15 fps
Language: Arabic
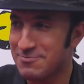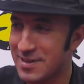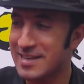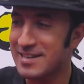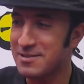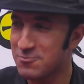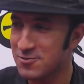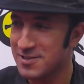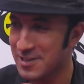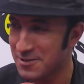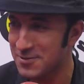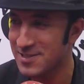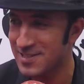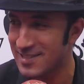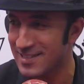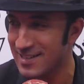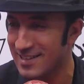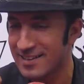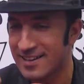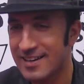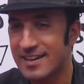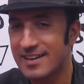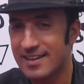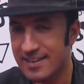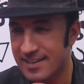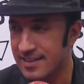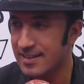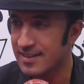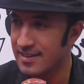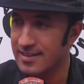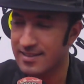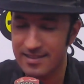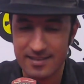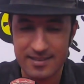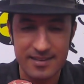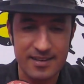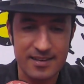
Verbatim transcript: بين مزدوجتين آه